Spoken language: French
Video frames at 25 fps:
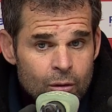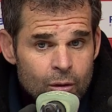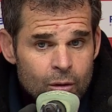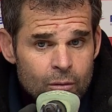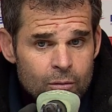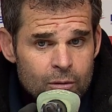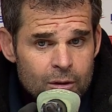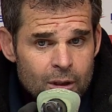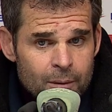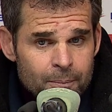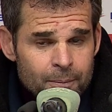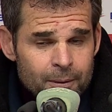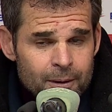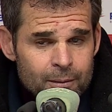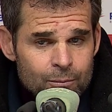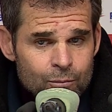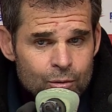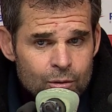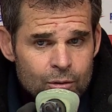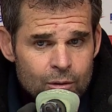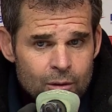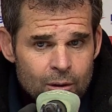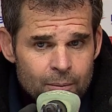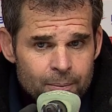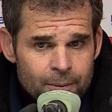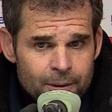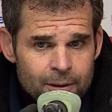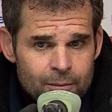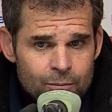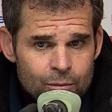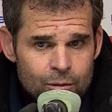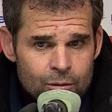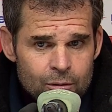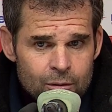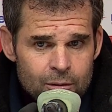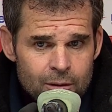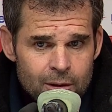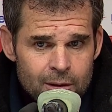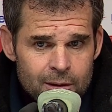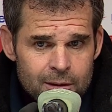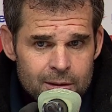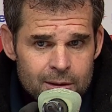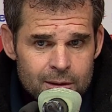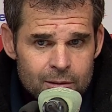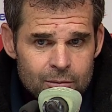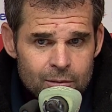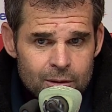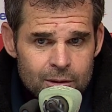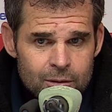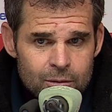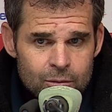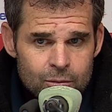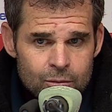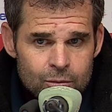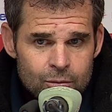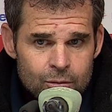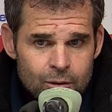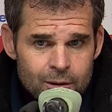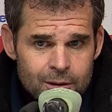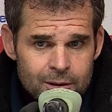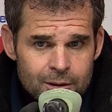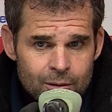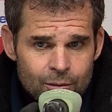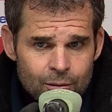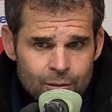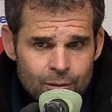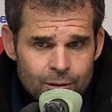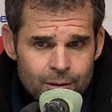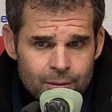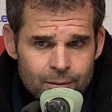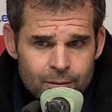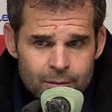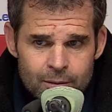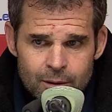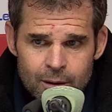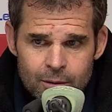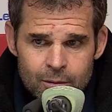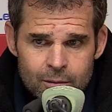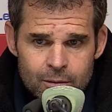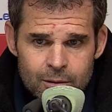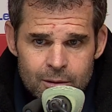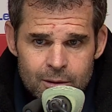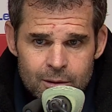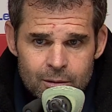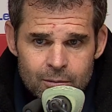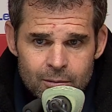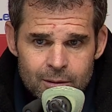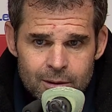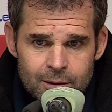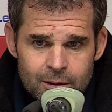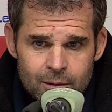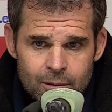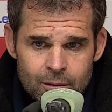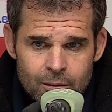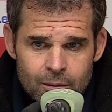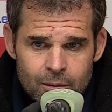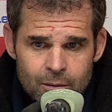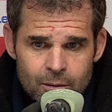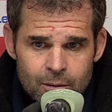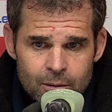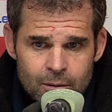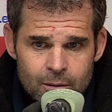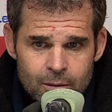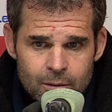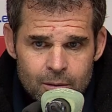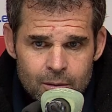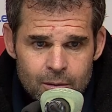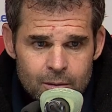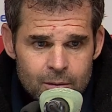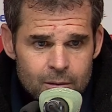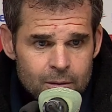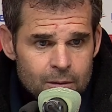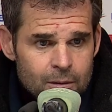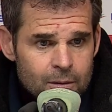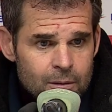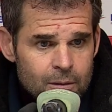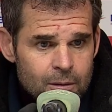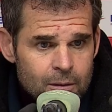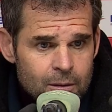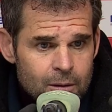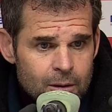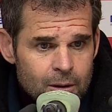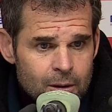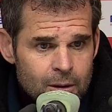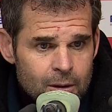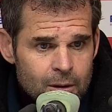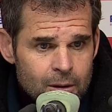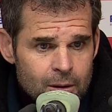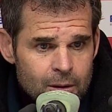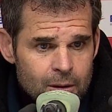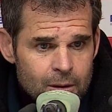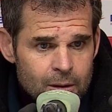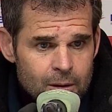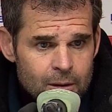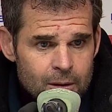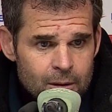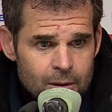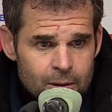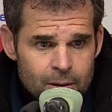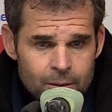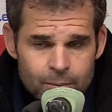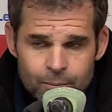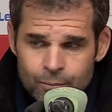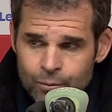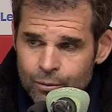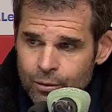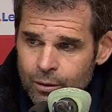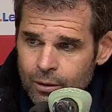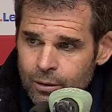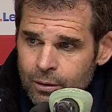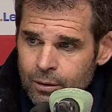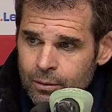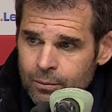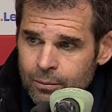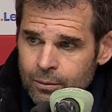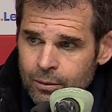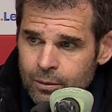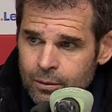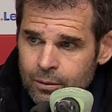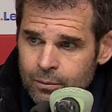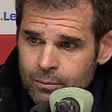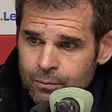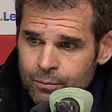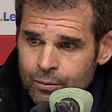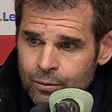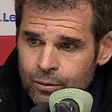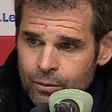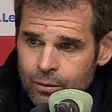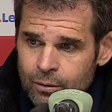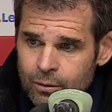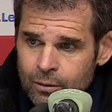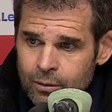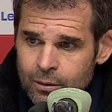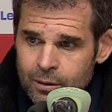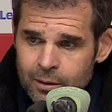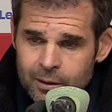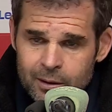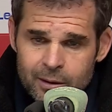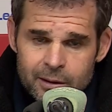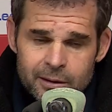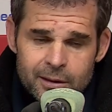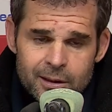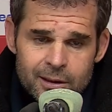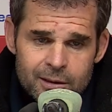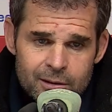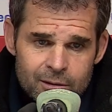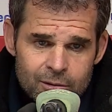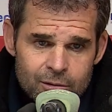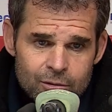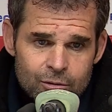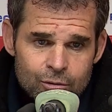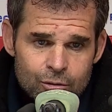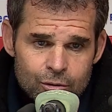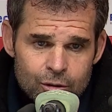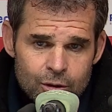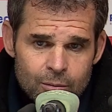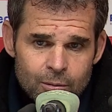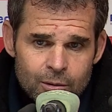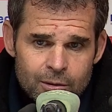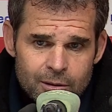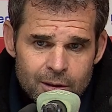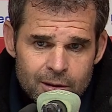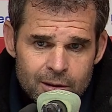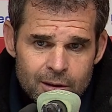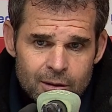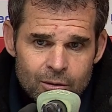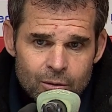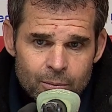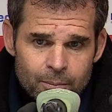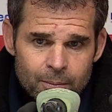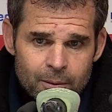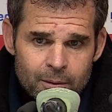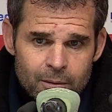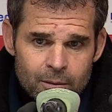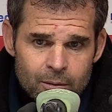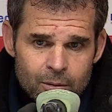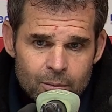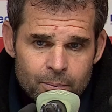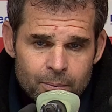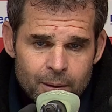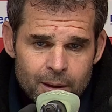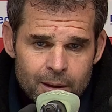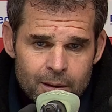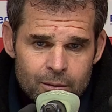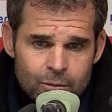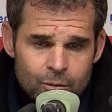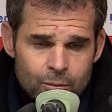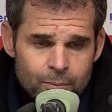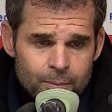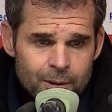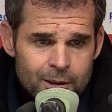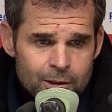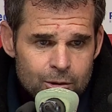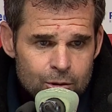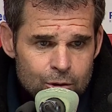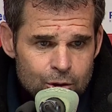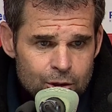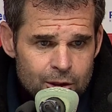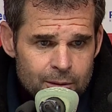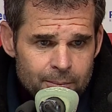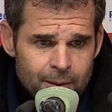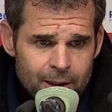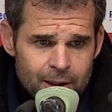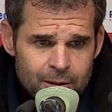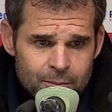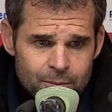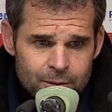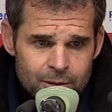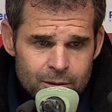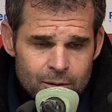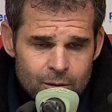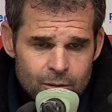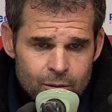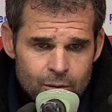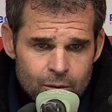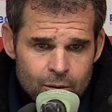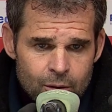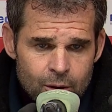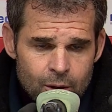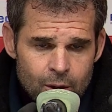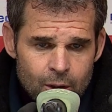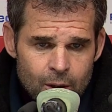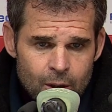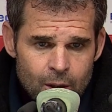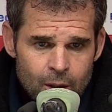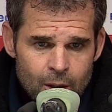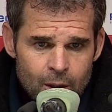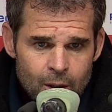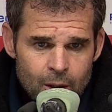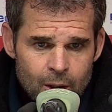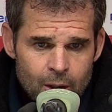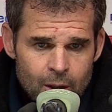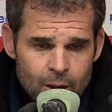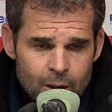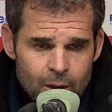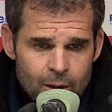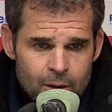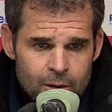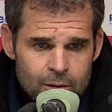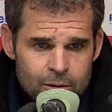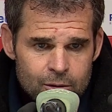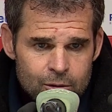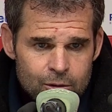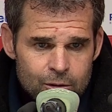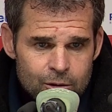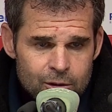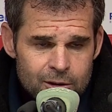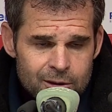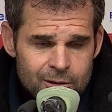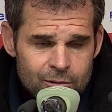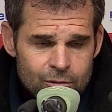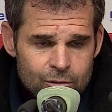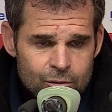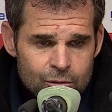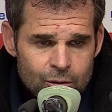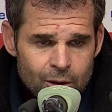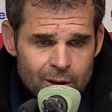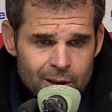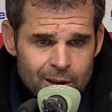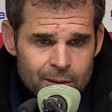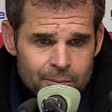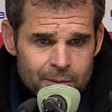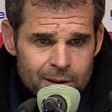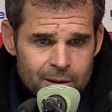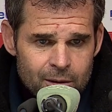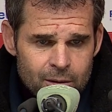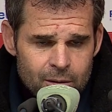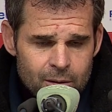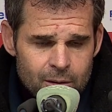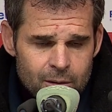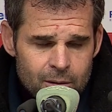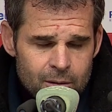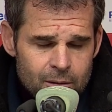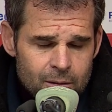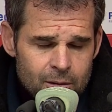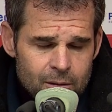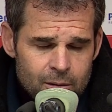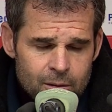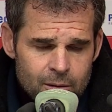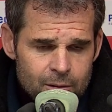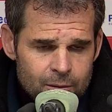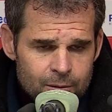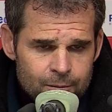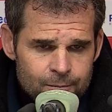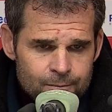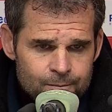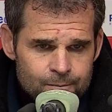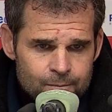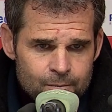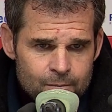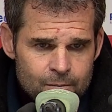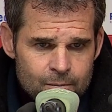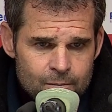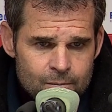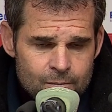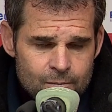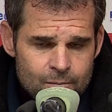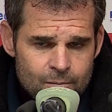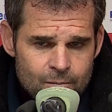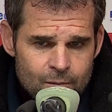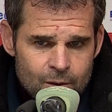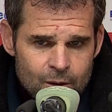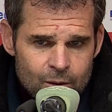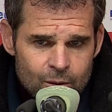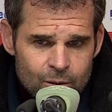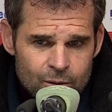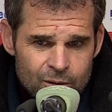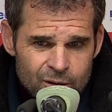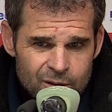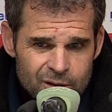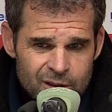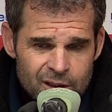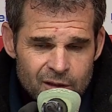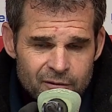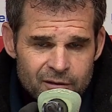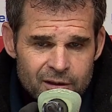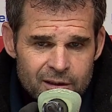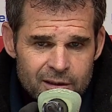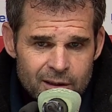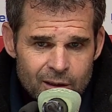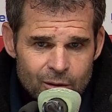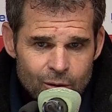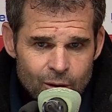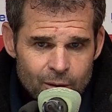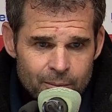Non, parce qu'après le but, après le but, on a les situations du 2 à 0. Hein. On a deux situations. Euh, pour, euh, pour l'idée justement c'était de ne pas, de pas changer de match parce que le, euh, ce que je disais aux joueurs à la mi-temps autant ça avait été